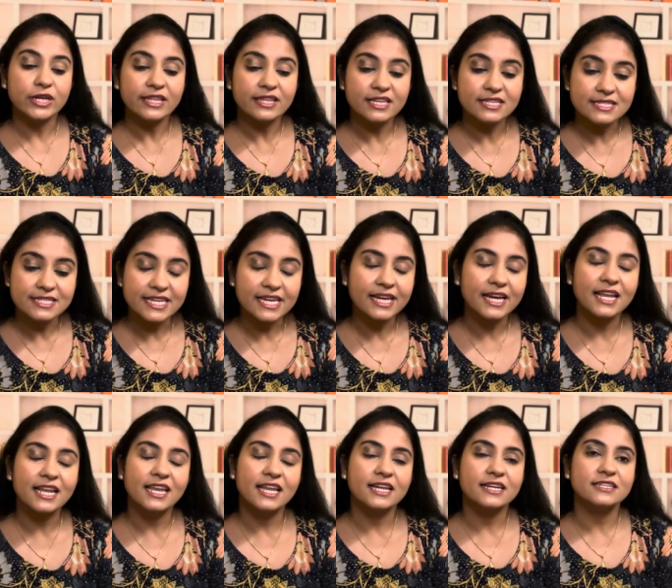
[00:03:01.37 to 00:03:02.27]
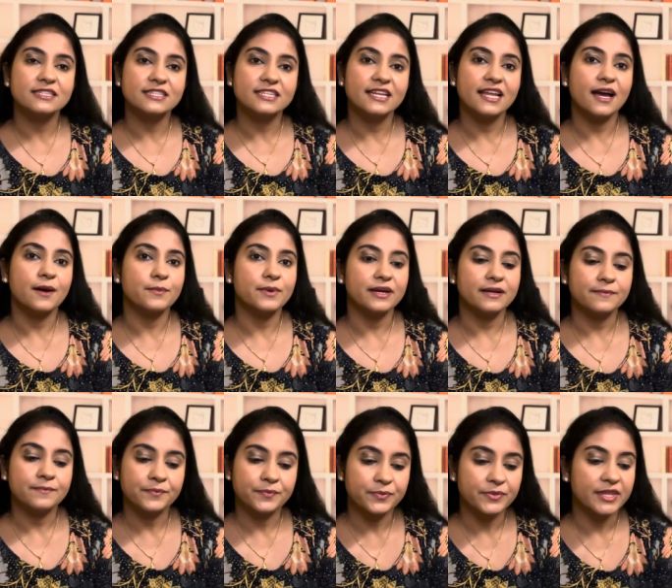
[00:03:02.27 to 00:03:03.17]
இந்த சிக்கல்ல இருந்து நாம்
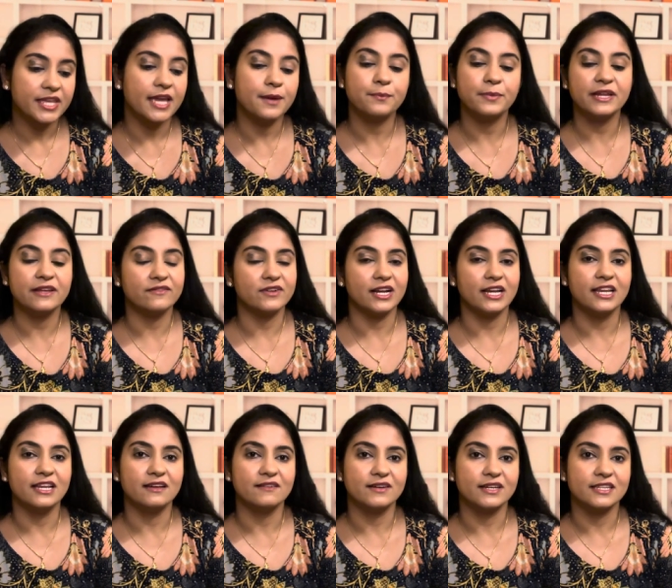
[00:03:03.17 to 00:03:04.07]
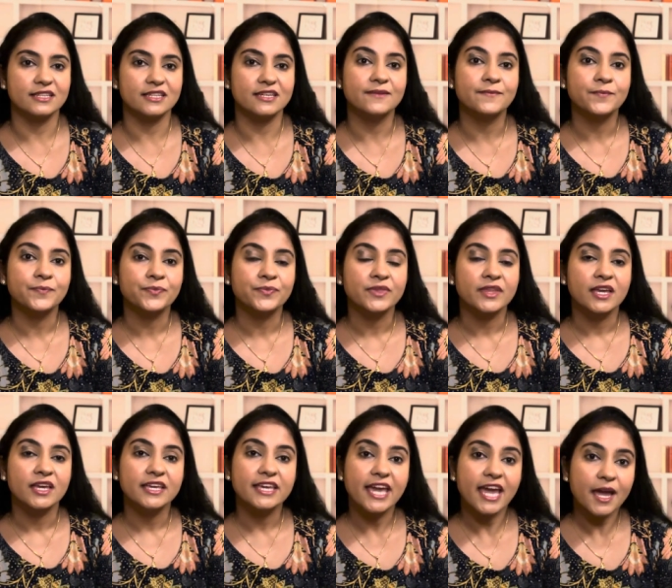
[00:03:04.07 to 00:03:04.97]
எப்படி வெளியில் வருது
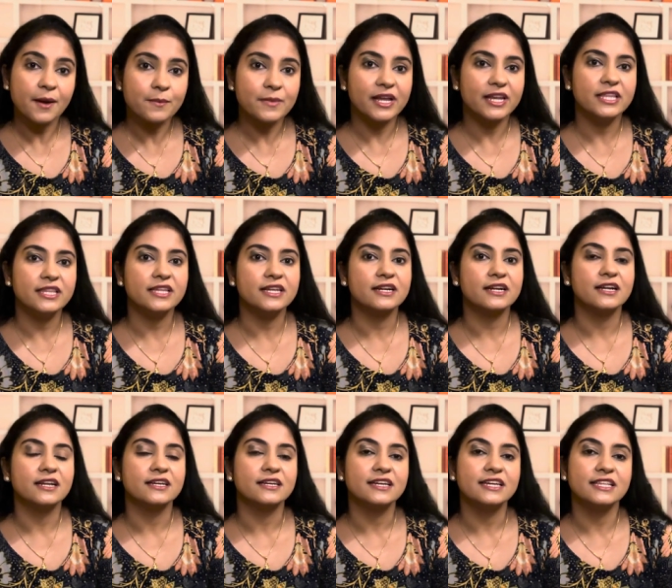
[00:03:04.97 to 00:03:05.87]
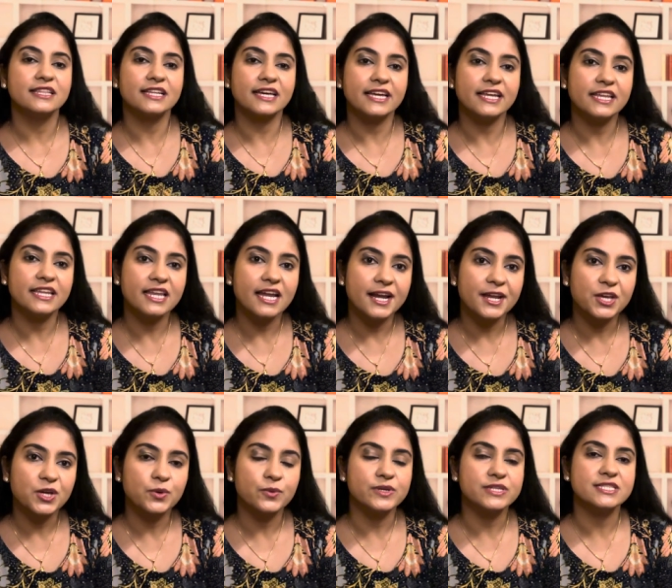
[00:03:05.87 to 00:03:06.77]
ஏன் மனிதர்களுக்கு இந்த
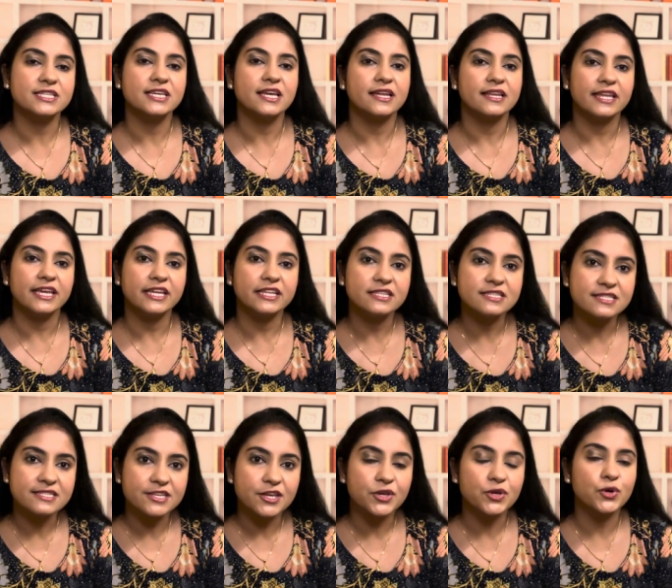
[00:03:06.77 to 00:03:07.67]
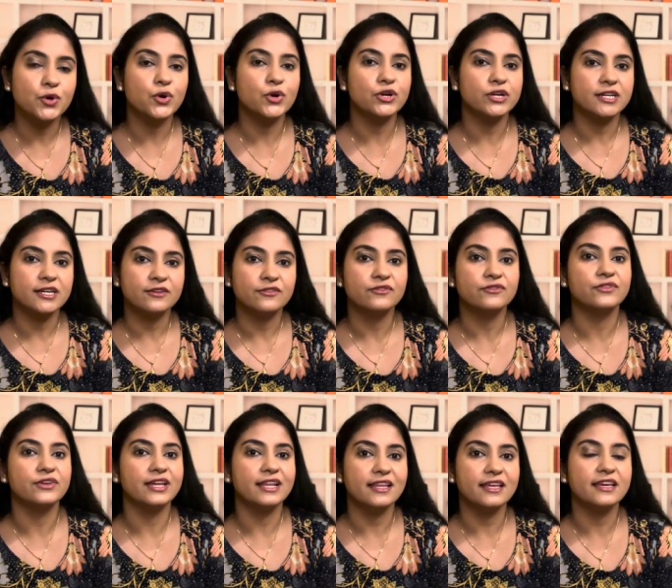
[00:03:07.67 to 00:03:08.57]
இன்அடிக்வசி அண்ட் இன்செக்யூர்ட்
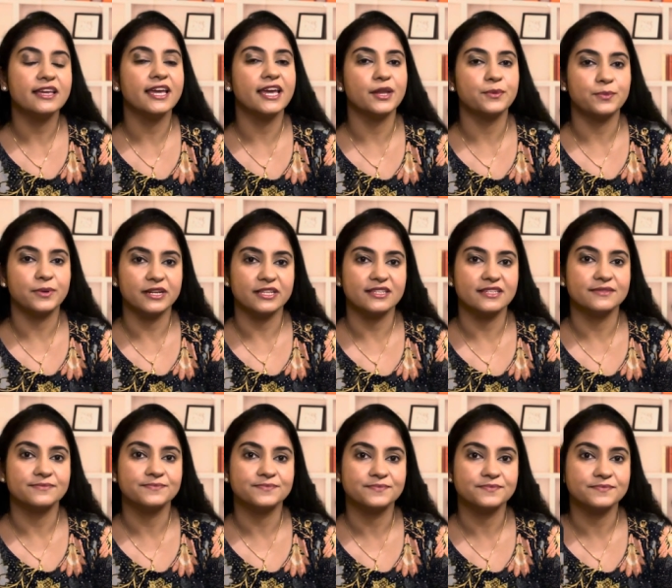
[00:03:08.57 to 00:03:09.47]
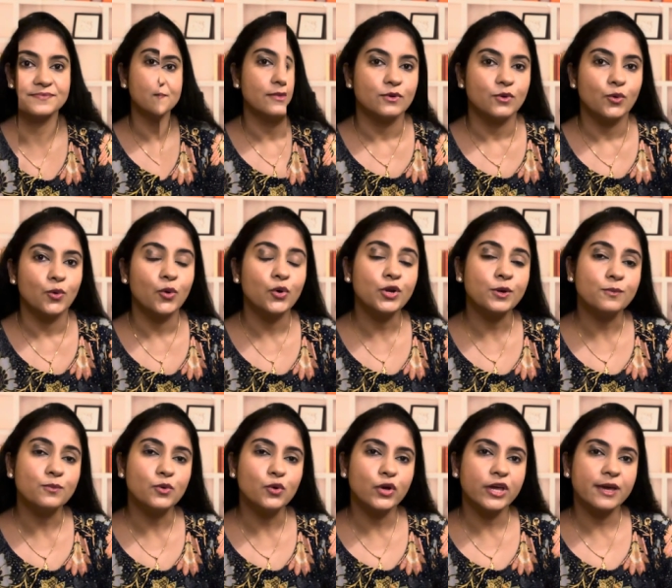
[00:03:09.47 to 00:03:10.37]
ஃபீலிங் ஏற்படுது ஒரு
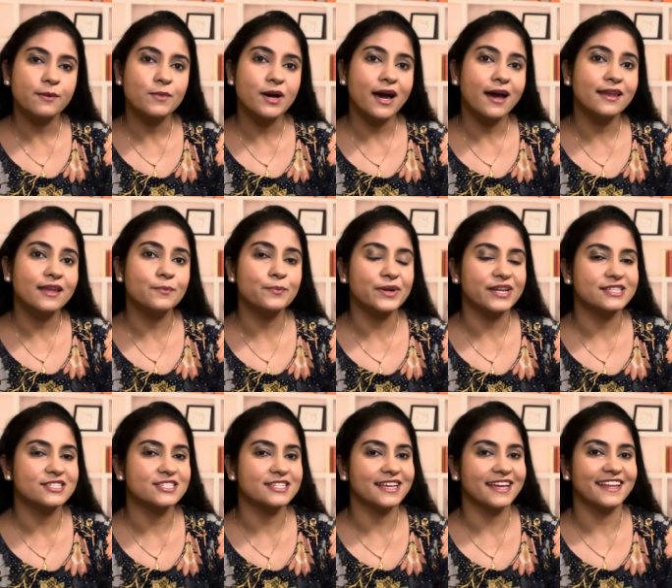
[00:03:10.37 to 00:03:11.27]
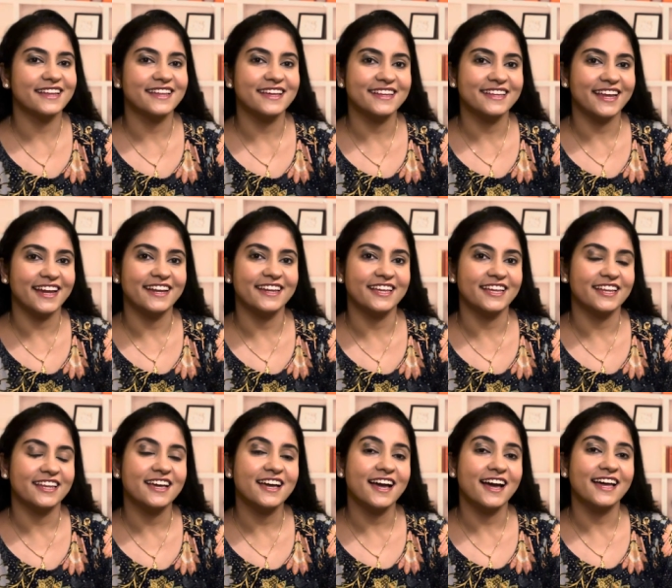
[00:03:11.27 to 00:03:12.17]
முக்கியமான பிரச்சனை என்னன்னு
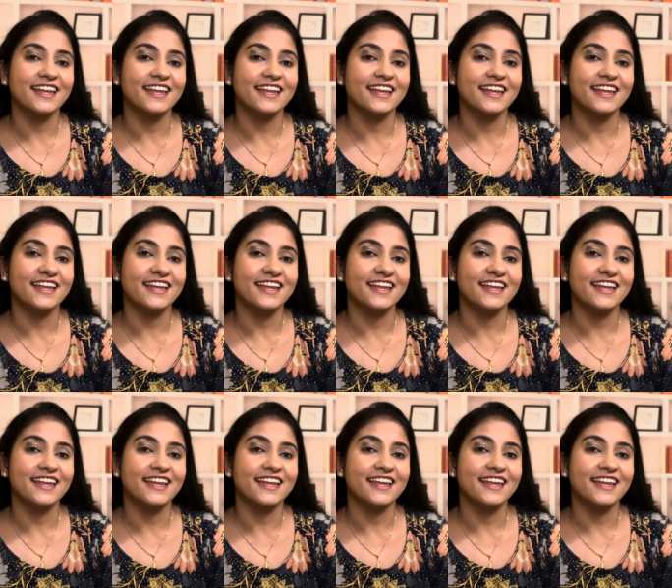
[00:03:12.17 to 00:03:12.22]
கேட்டிங்கன்னா